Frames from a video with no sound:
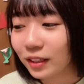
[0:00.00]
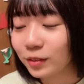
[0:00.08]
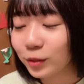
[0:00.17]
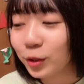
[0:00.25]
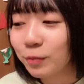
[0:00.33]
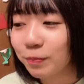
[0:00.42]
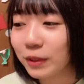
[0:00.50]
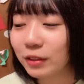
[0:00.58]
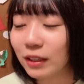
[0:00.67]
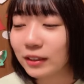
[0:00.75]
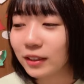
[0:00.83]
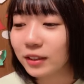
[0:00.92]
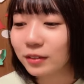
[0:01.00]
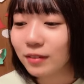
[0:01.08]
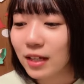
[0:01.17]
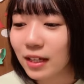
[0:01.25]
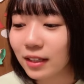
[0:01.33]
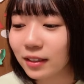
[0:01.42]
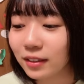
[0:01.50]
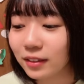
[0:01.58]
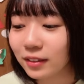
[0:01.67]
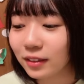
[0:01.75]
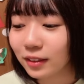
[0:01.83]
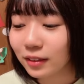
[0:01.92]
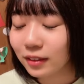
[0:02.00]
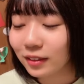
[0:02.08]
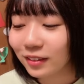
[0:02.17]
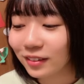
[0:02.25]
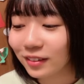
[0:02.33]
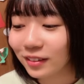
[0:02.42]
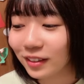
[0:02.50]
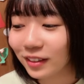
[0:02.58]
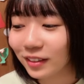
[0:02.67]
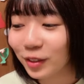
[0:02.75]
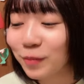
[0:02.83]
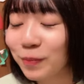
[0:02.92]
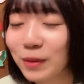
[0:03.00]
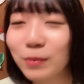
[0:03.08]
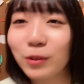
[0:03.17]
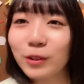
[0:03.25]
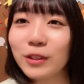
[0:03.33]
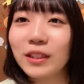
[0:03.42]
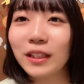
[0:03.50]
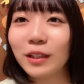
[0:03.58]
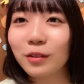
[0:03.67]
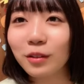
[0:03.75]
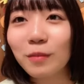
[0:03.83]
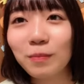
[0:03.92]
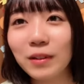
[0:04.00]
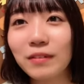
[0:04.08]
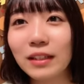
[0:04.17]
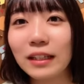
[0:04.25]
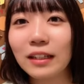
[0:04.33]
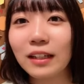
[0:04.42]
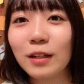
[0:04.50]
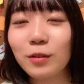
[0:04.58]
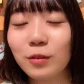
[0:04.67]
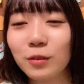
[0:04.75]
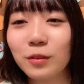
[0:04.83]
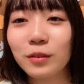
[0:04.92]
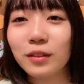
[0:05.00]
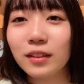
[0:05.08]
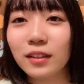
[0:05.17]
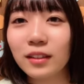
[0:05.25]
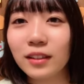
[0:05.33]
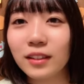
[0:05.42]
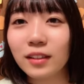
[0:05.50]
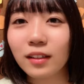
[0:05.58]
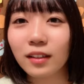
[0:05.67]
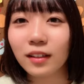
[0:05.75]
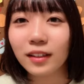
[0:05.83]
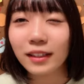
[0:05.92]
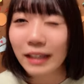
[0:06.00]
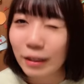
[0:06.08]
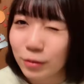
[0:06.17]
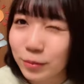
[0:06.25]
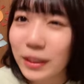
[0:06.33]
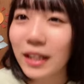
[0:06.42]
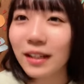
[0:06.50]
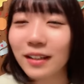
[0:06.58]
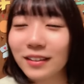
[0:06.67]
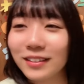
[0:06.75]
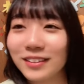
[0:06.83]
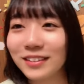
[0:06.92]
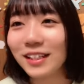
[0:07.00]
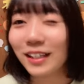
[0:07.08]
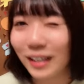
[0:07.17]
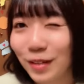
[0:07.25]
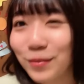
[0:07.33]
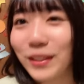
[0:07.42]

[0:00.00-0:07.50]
あのキョッピーとアザズはキョッピーも年上だけどキョッピーはなんか結構なんかギャルみたいな JK